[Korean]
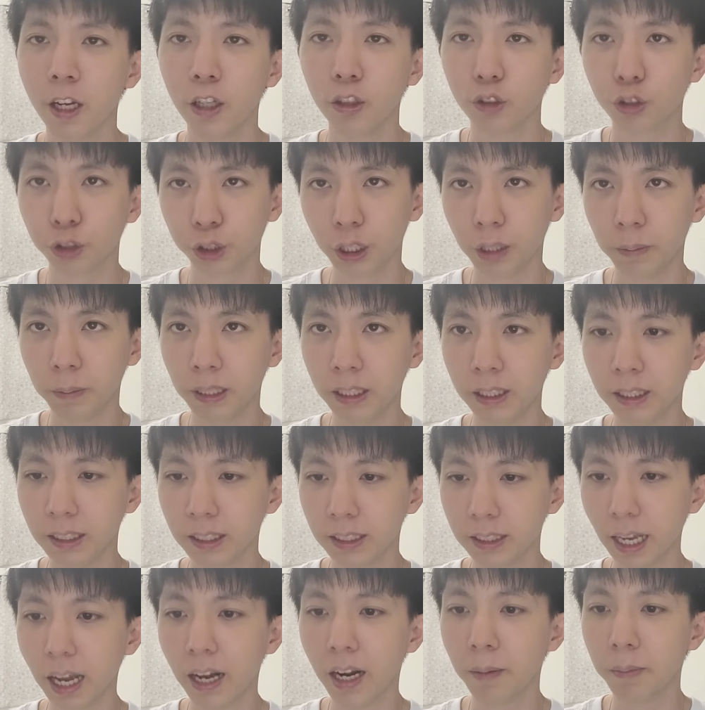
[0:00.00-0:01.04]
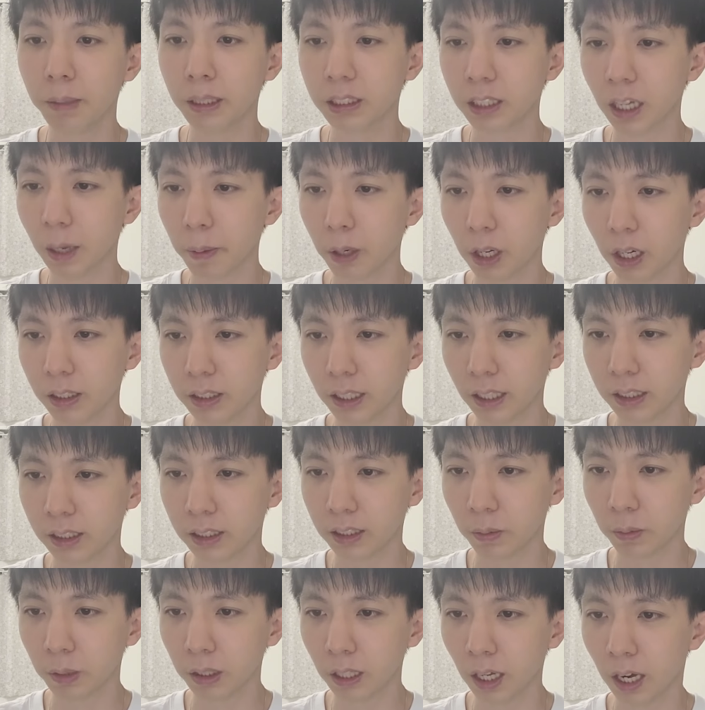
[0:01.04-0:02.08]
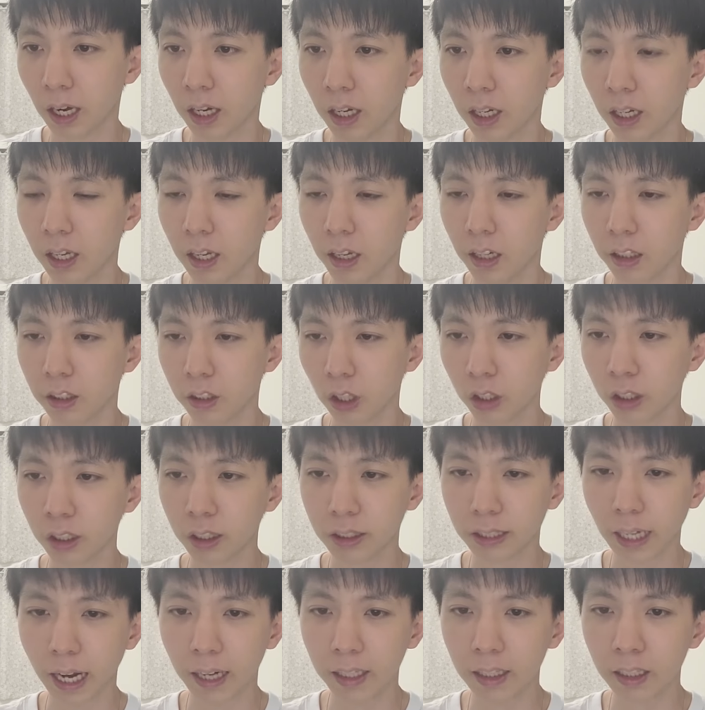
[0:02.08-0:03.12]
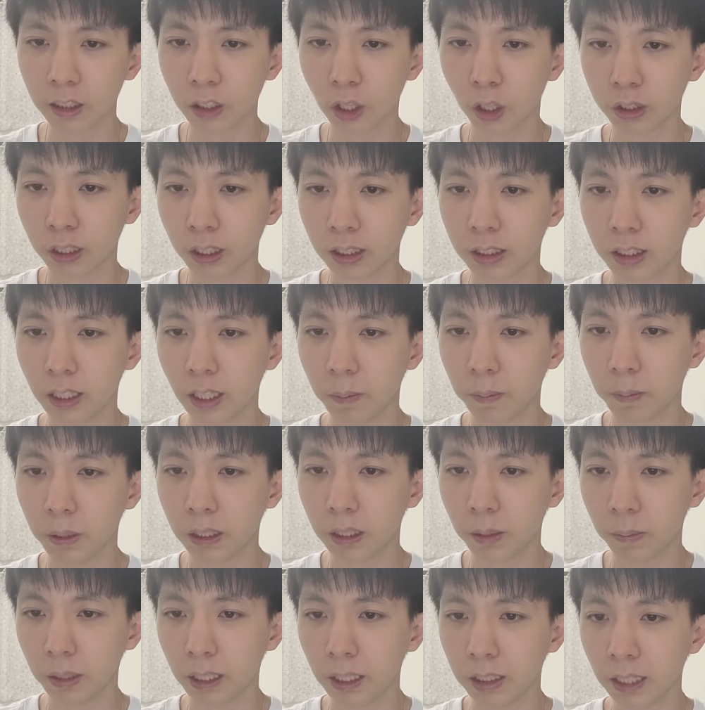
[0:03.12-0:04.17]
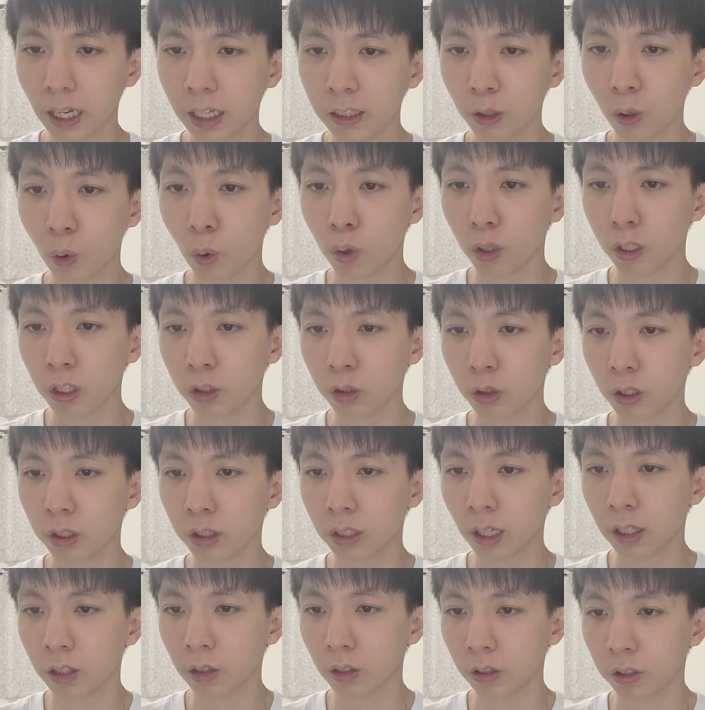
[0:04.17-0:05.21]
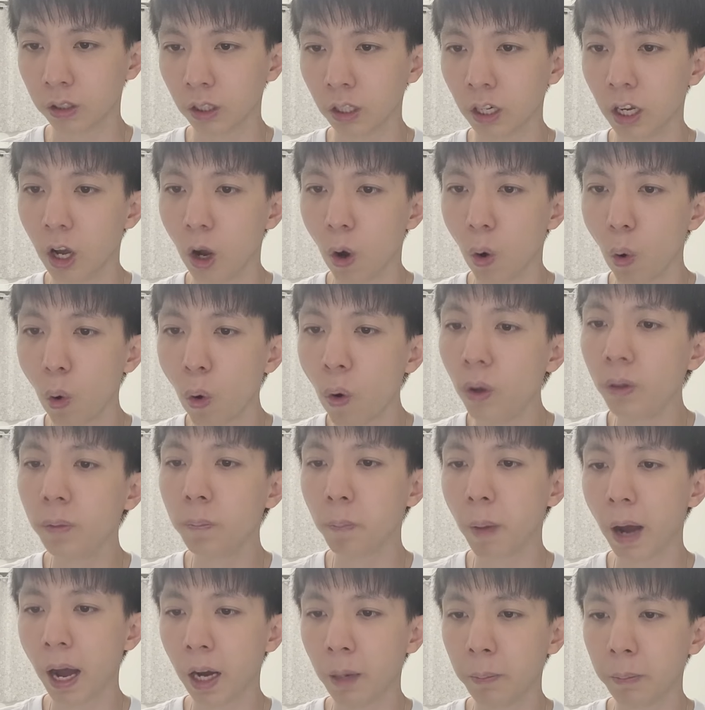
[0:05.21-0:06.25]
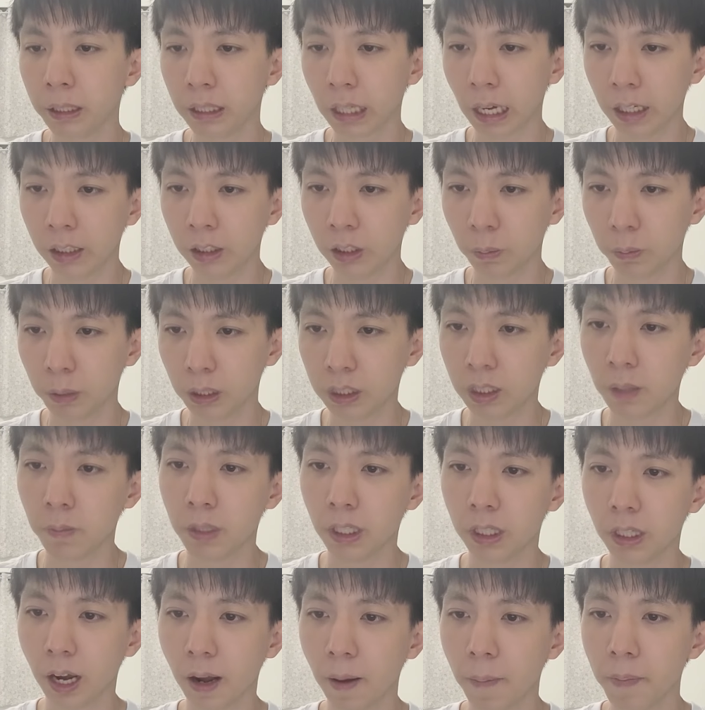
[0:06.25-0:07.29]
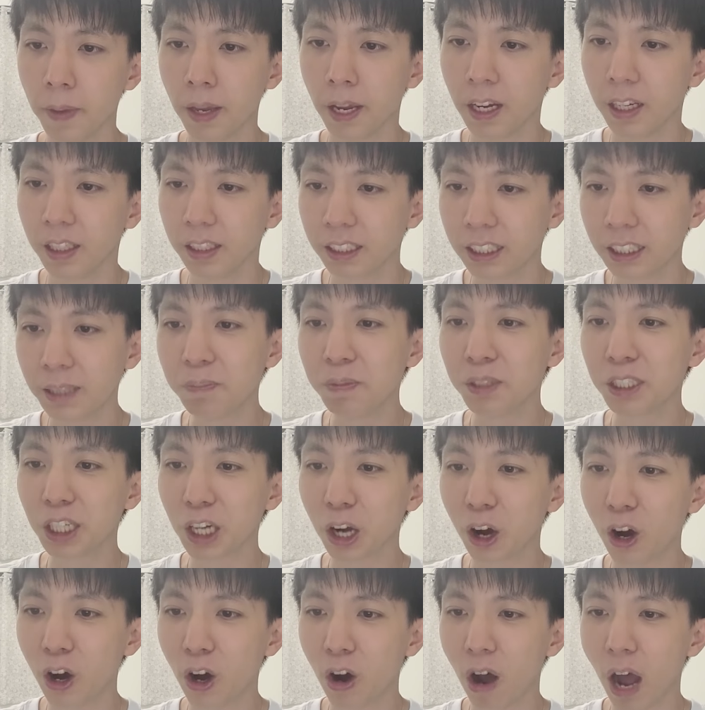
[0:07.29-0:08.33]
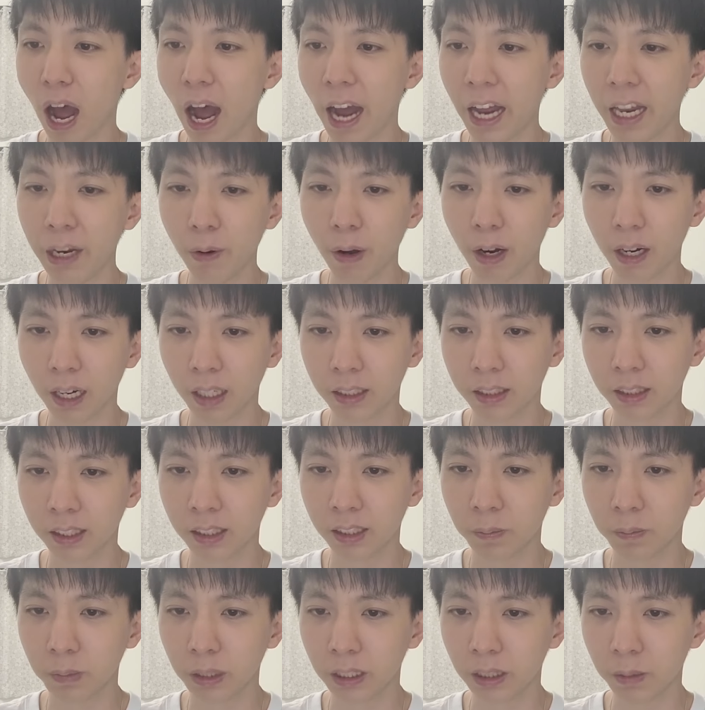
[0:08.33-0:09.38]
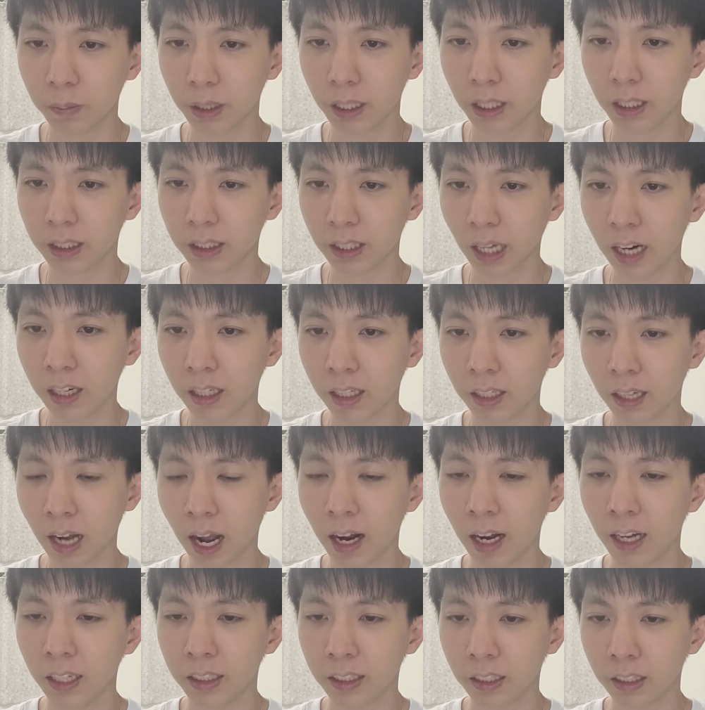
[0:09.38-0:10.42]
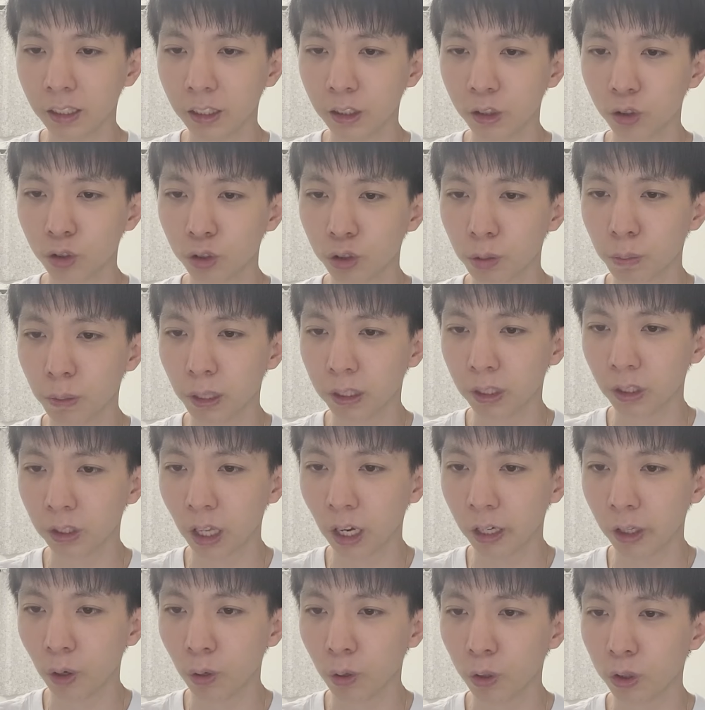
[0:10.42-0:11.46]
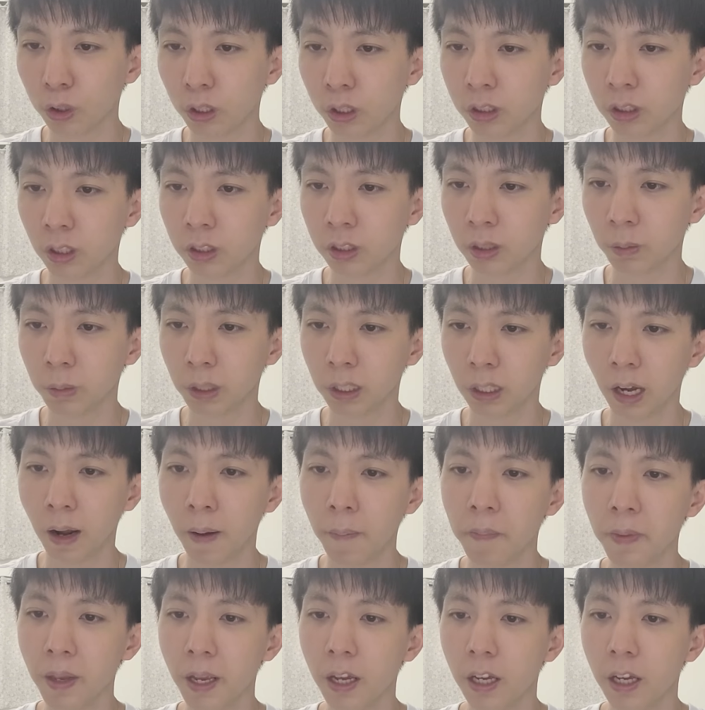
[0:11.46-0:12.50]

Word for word: 주님은 사람을 차별하지 않습니다. 저는 작은 겨자씨의 믿음이 산을 옮길 수 있다는 것을 온 마음을 다해서 믿습니다. 심지어 아이와 같은 믿음이 작 강아지를 죽음에서 데려올 수 있었습니다.